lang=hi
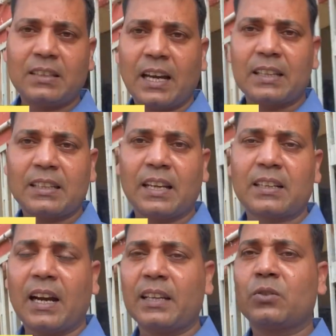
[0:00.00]
ज़्यादा
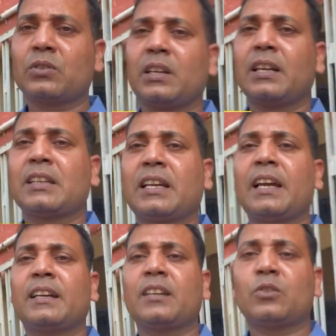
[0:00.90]
जानकारी कुछ लेना
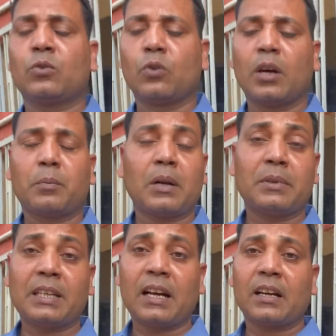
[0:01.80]
चाहेंगे तो गूगल पर
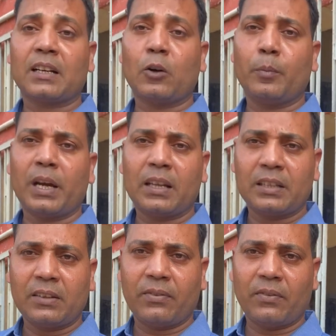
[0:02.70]
भी जा करके ओमेगा
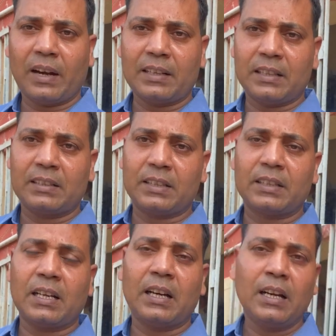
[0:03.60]
थ्री फैटी एसिड
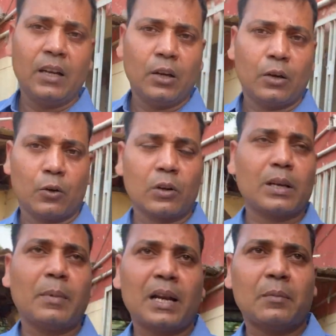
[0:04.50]
का रोल
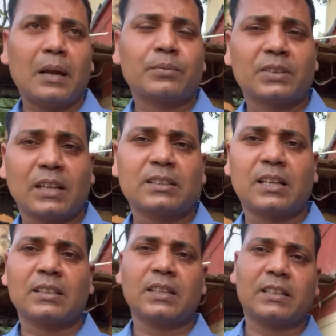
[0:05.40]
के बारे में आप सर्च
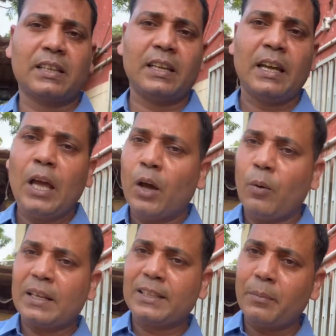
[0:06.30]
कर सकते हैं
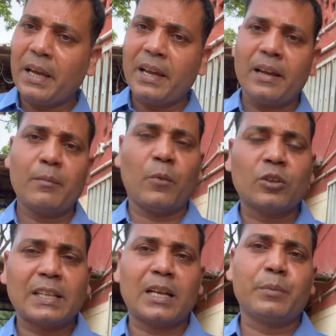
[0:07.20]
वैसे मैं
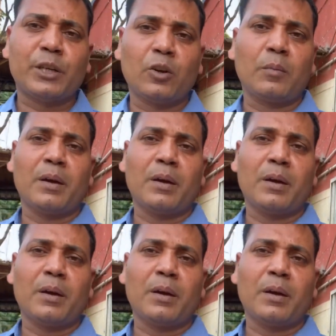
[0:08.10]
बहुत सारे वीडियो में